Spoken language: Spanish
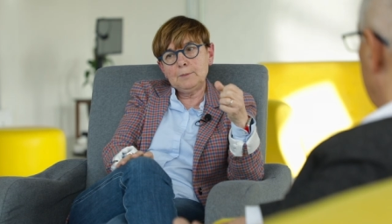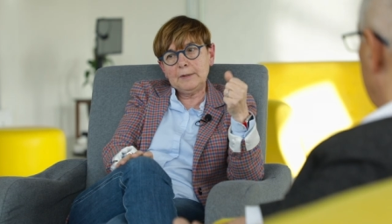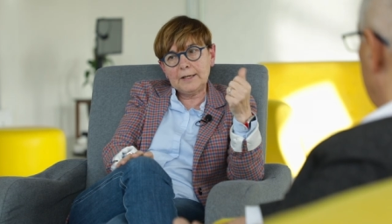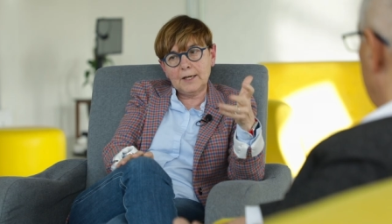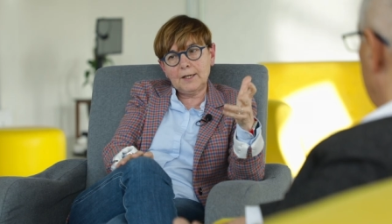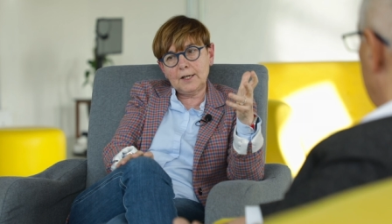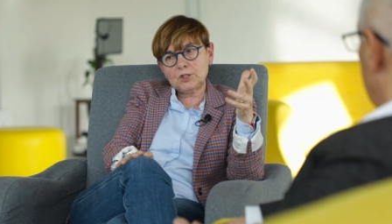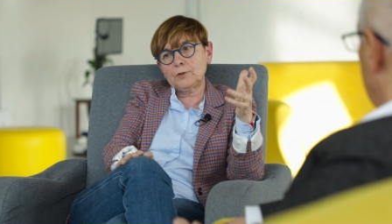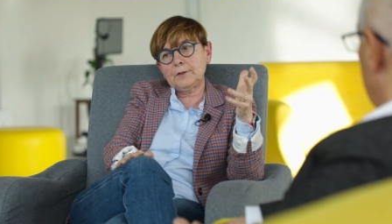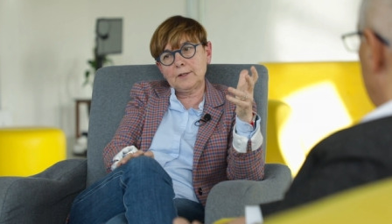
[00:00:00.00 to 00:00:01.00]
Implicar a
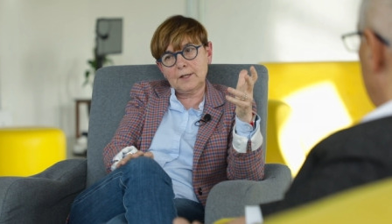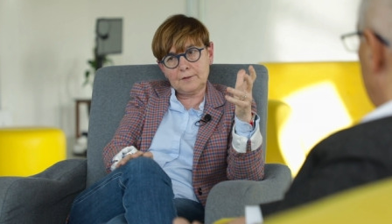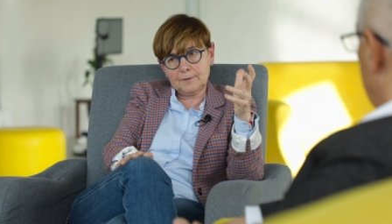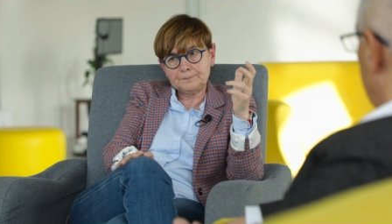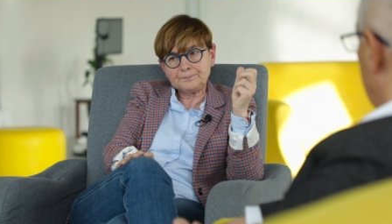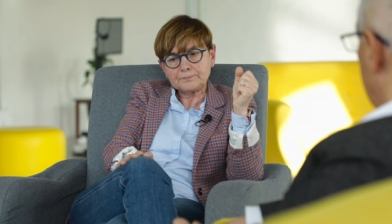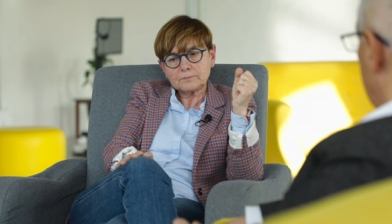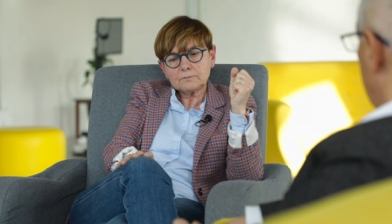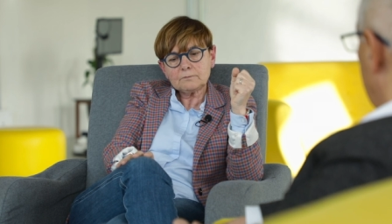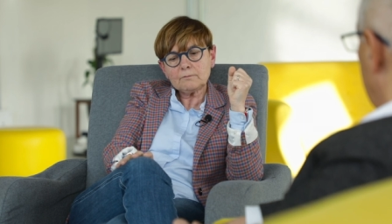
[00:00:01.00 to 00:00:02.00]
la sociedad,
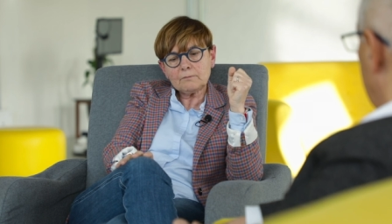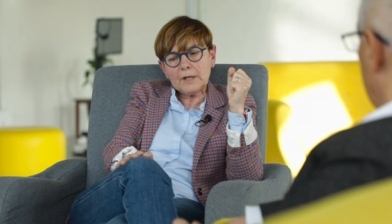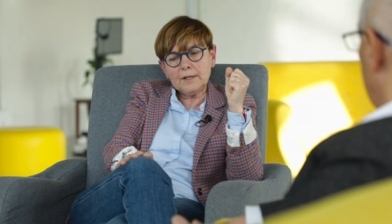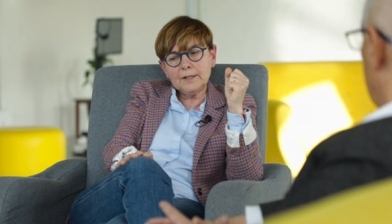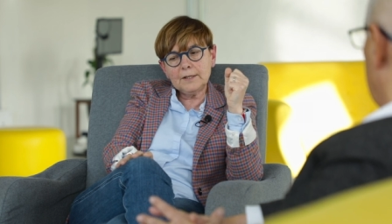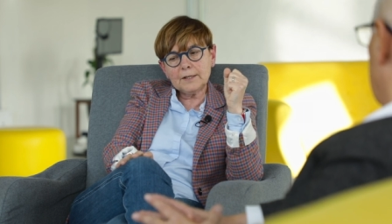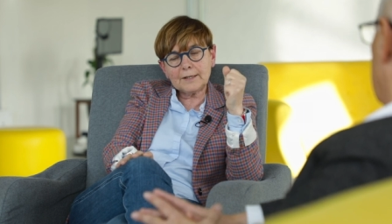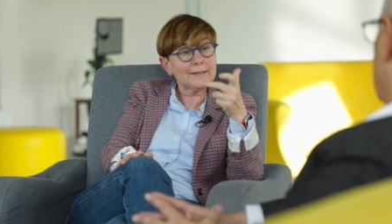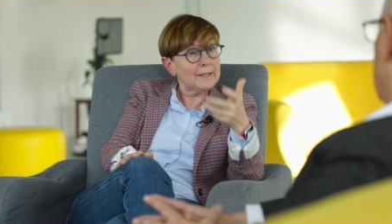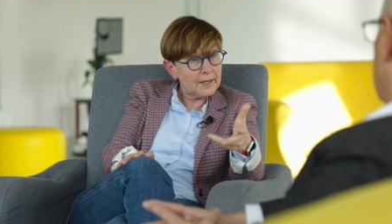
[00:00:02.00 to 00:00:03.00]
eh,
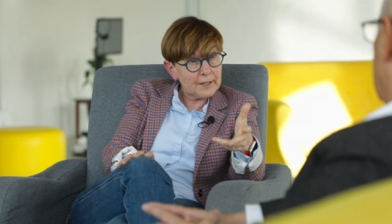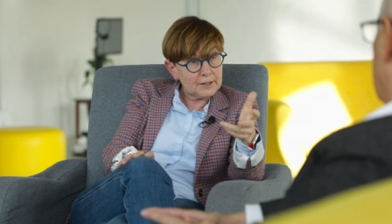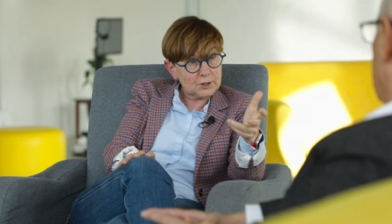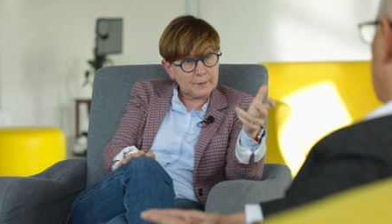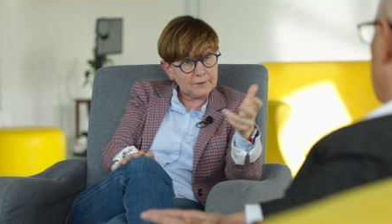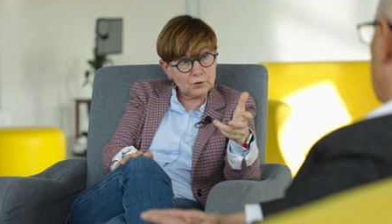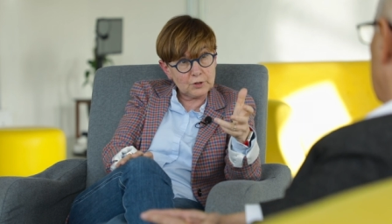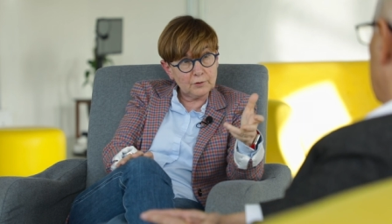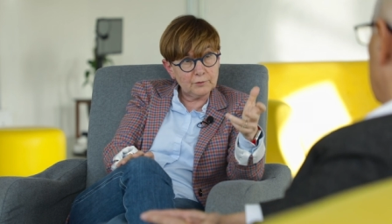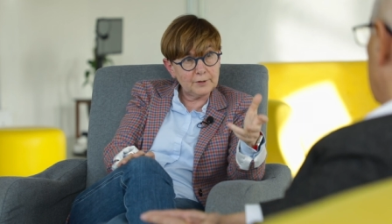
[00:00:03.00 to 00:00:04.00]
generar espacios
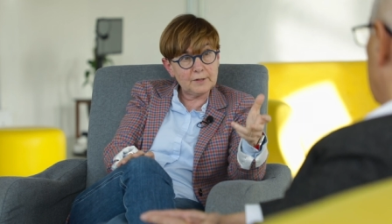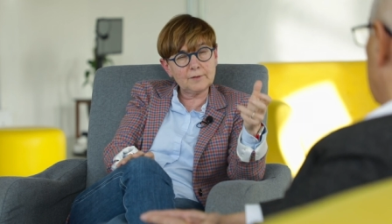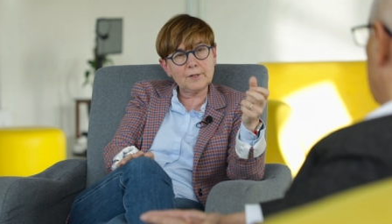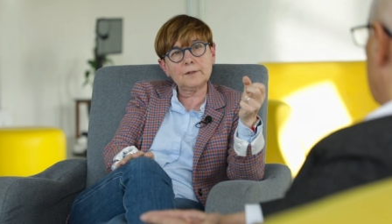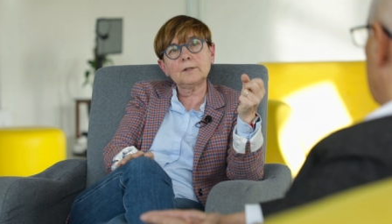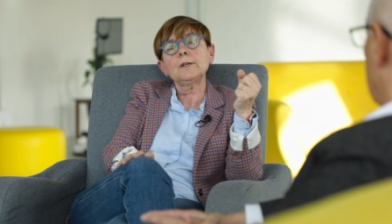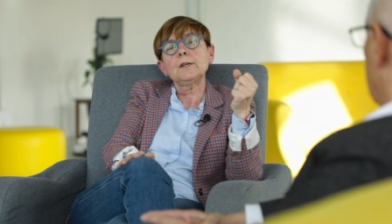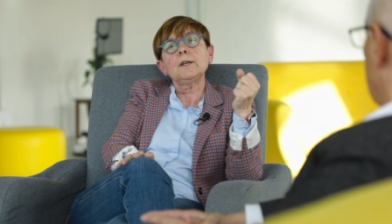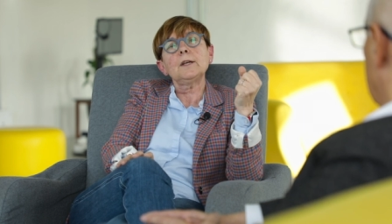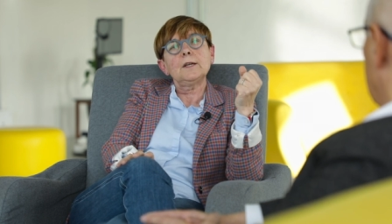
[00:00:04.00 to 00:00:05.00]
de confianza,
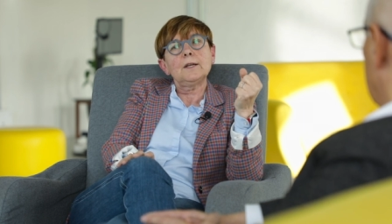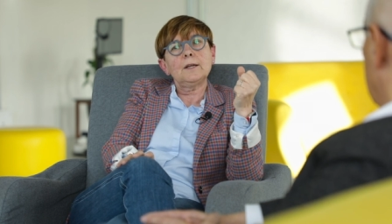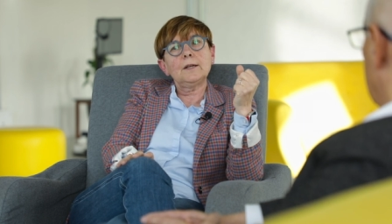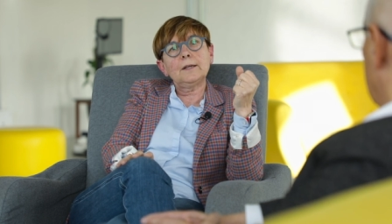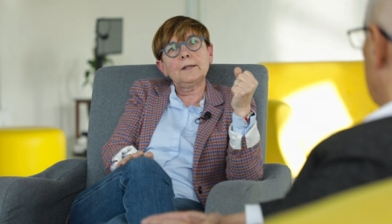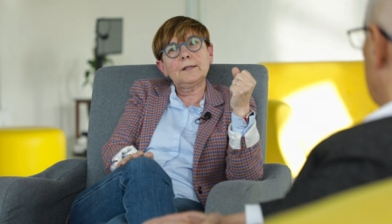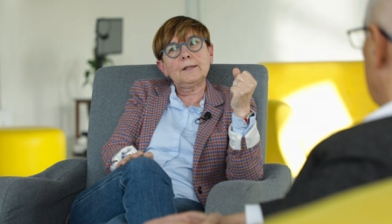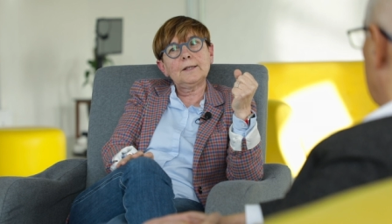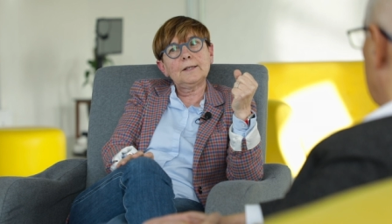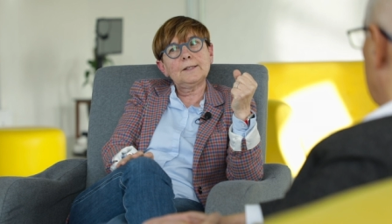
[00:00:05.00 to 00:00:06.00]

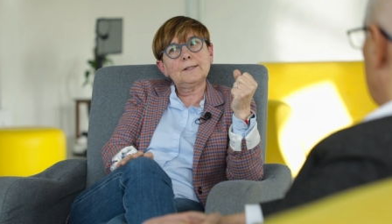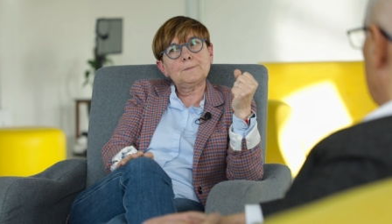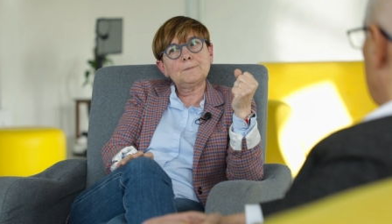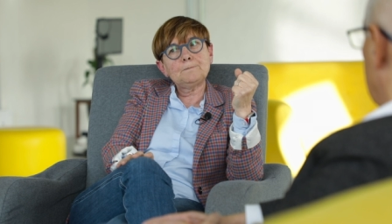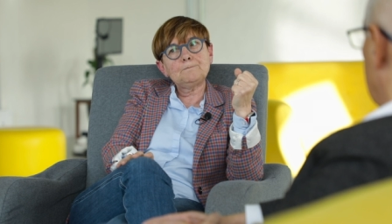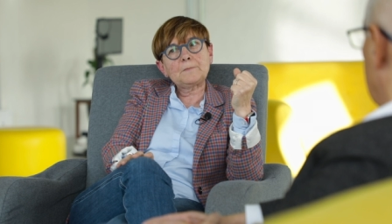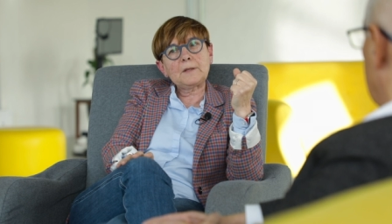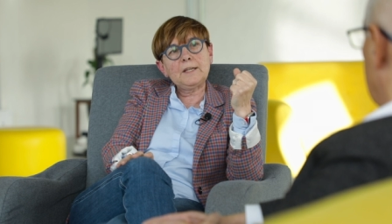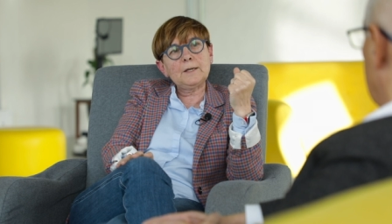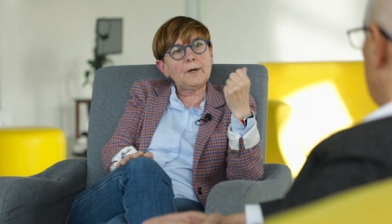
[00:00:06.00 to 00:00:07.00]
eh,
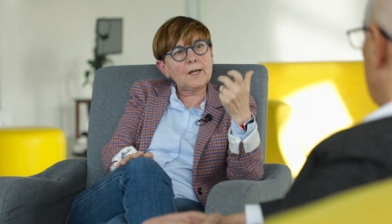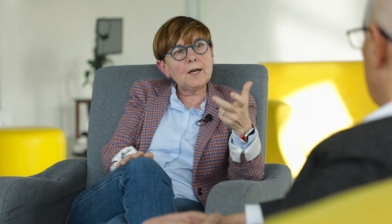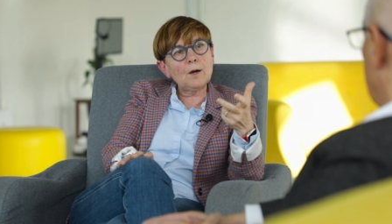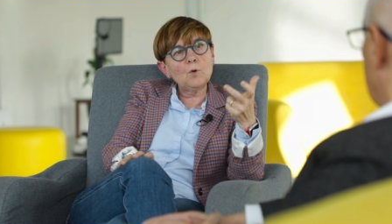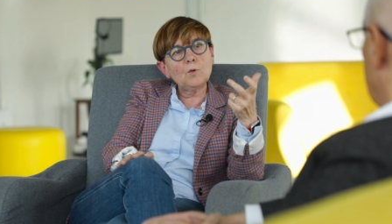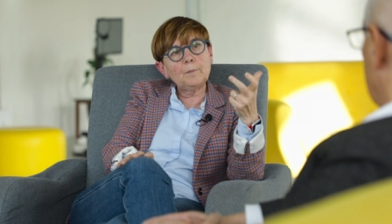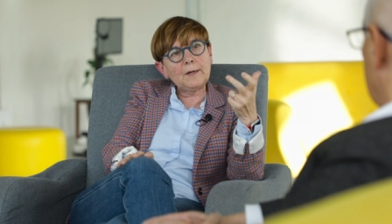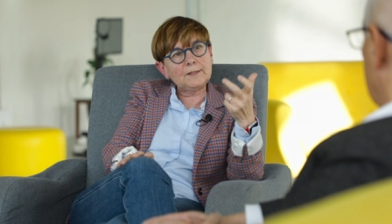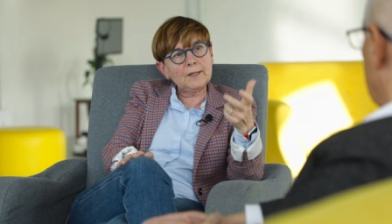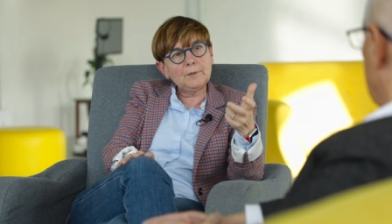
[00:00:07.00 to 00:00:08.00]
llevar a cabo
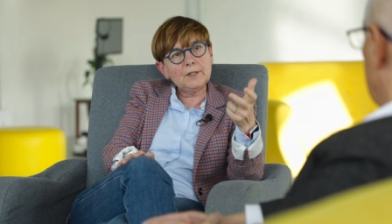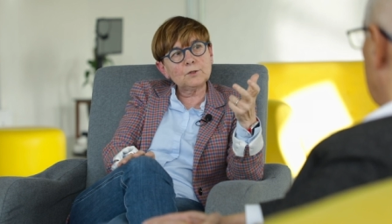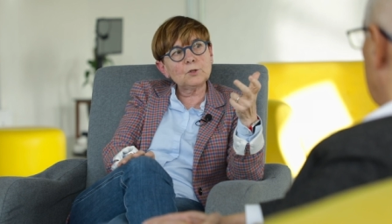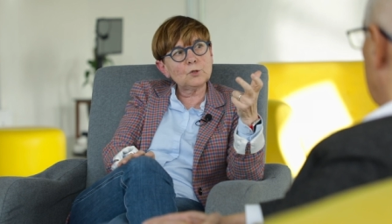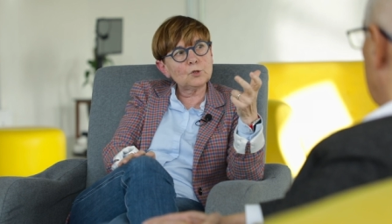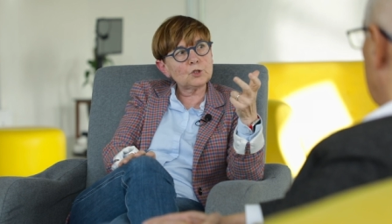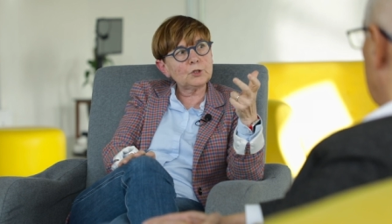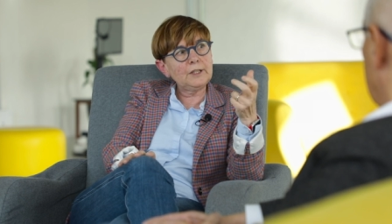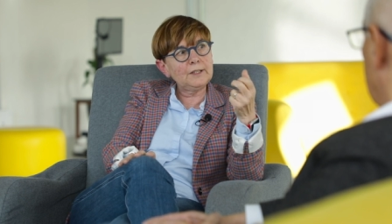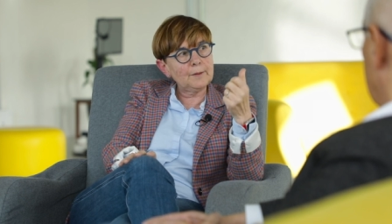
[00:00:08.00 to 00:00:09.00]

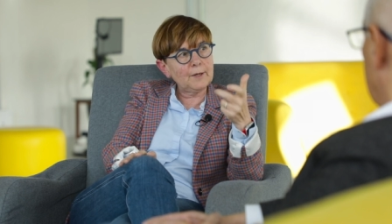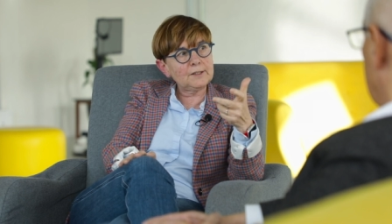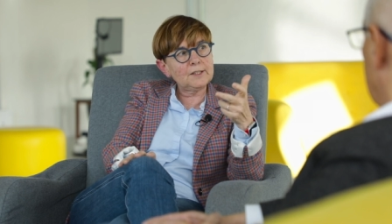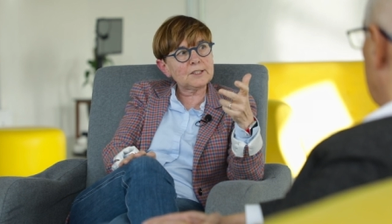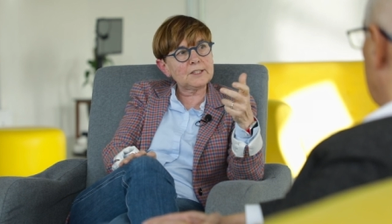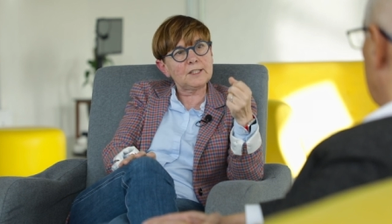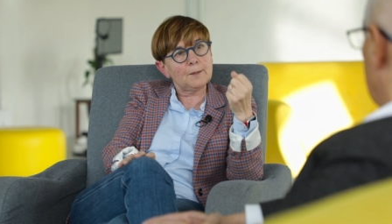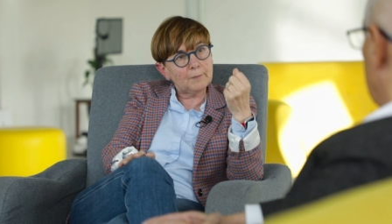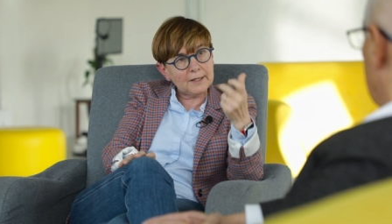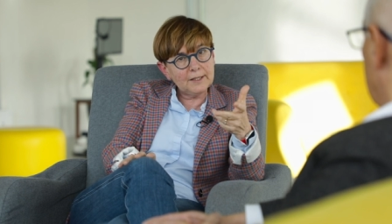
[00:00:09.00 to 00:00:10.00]
planteamientos y debates que
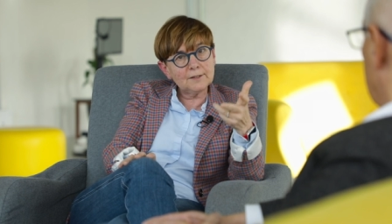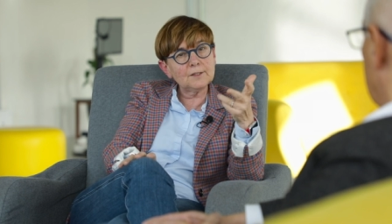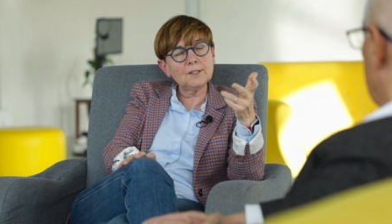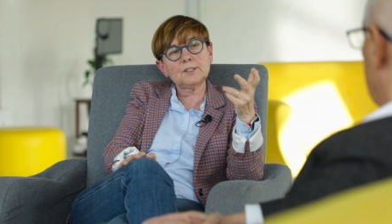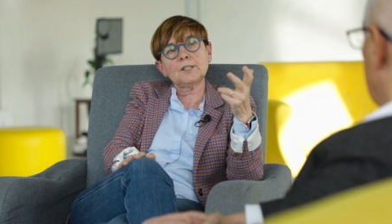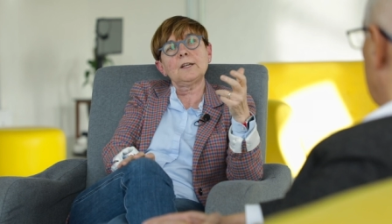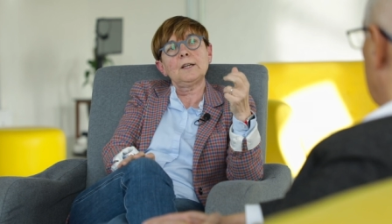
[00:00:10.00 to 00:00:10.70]
sean valientes